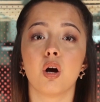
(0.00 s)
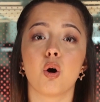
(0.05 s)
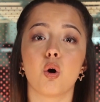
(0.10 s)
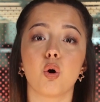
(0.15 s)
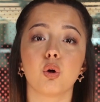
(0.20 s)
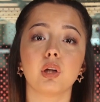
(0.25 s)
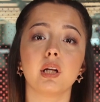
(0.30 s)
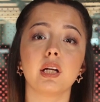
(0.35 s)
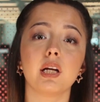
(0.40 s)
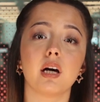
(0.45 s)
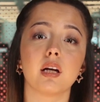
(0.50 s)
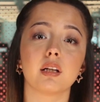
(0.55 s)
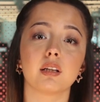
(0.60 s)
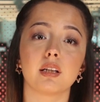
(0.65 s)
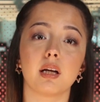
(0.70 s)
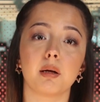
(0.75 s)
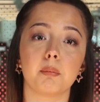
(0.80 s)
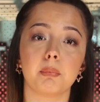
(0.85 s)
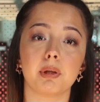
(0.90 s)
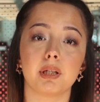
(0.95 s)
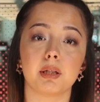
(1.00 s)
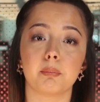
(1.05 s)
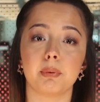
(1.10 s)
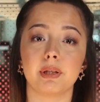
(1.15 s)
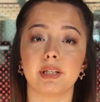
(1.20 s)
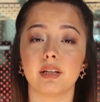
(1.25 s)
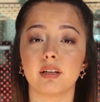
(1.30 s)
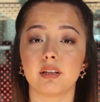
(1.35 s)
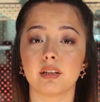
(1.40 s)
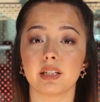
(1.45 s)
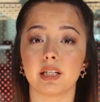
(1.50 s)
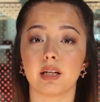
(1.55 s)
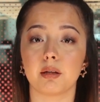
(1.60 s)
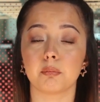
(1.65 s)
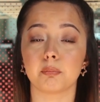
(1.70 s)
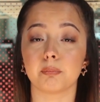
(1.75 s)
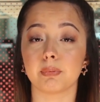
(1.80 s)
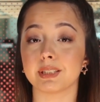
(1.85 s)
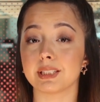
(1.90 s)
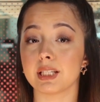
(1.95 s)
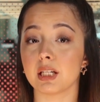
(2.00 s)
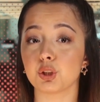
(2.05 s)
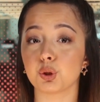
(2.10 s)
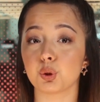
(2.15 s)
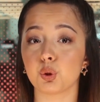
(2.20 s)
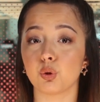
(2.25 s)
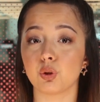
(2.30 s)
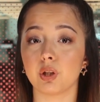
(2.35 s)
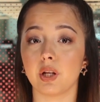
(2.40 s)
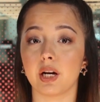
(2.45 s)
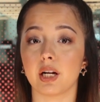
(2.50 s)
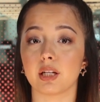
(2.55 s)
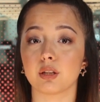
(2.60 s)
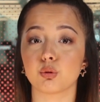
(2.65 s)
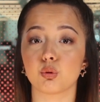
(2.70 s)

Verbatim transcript: Olay anından beri beni arayan, mesaj gönderen,